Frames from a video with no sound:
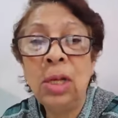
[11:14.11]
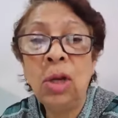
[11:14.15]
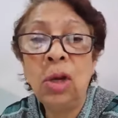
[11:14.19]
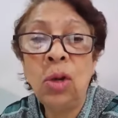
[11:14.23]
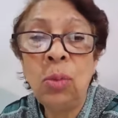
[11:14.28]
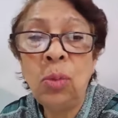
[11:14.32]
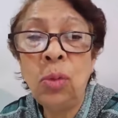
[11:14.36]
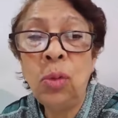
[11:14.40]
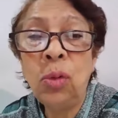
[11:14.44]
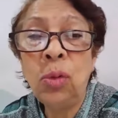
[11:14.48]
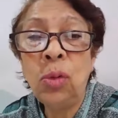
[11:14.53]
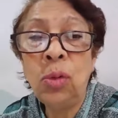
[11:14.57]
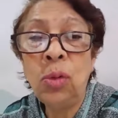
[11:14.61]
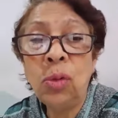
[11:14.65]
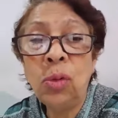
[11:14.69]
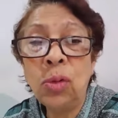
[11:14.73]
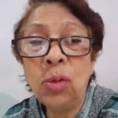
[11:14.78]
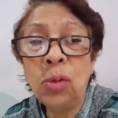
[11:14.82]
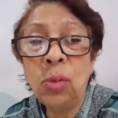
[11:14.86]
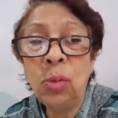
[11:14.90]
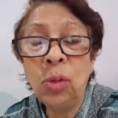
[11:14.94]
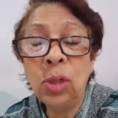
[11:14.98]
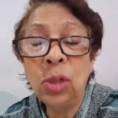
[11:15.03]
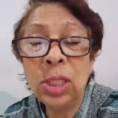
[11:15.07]
como,
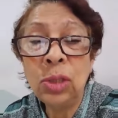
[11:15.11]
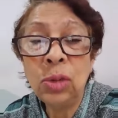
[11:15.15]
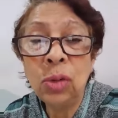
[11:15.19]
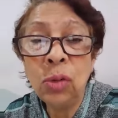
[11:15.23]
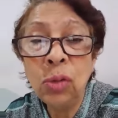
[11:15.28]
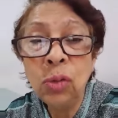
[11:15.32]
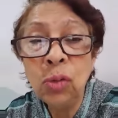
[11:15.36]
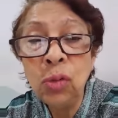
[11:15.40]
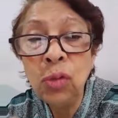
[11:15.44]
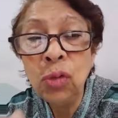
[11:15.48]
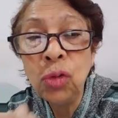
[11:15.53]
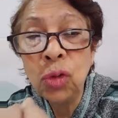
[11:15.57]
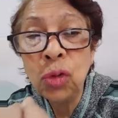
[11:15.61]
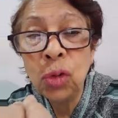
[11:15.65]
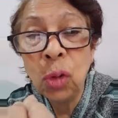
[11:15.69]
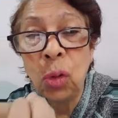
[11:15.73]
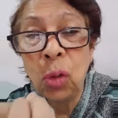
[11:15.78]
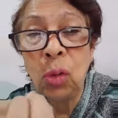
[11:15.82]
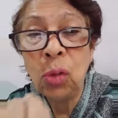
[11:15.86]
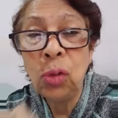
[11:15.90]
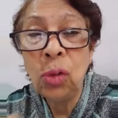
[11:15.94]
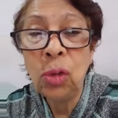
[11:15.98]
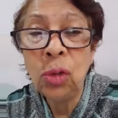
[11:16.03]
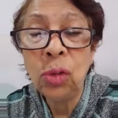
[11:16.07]
que son un
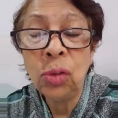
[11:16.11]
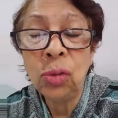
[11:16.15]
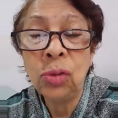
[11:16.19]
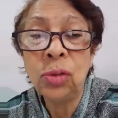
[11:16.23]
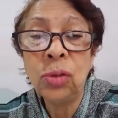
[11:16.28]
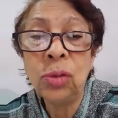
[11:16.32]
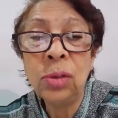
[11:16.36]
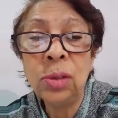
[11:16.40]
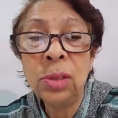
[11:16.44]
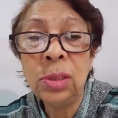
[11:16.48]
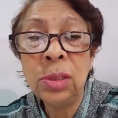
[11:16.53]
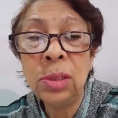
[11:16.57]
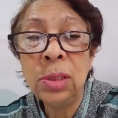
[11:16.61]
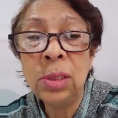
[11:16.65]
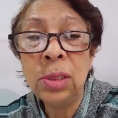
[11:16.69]
solo Dios.